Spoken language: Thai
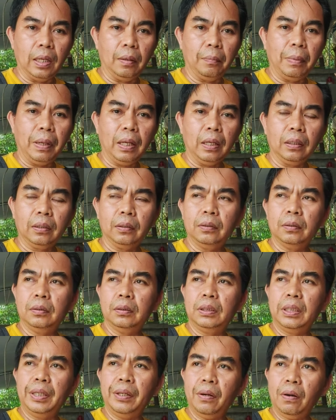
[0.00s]
บาง
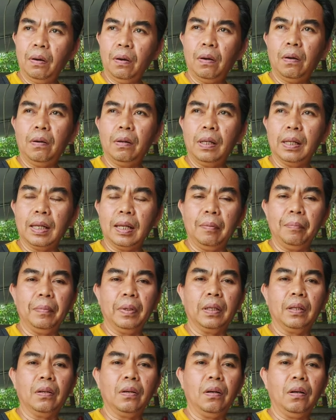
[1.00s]
ยี่ห้อนะครับ
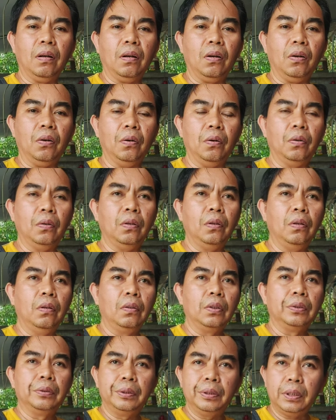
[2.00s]
มันก็
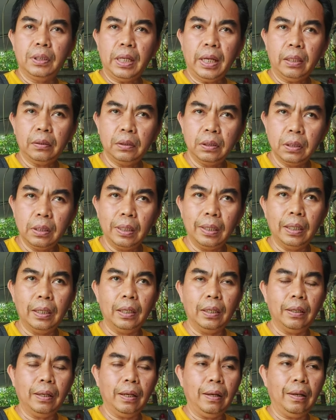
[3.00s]
ซื้อแล้วซื้อเล
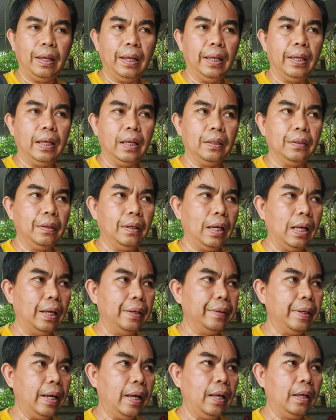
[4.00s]
ยอะไหล่อาจจะหา
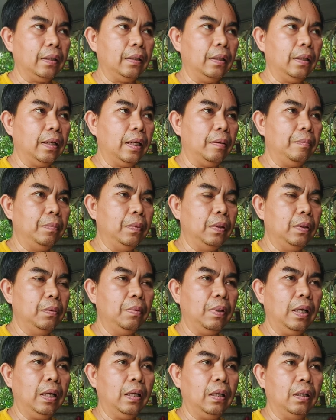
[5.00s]
ยากนะครับ หรือว่า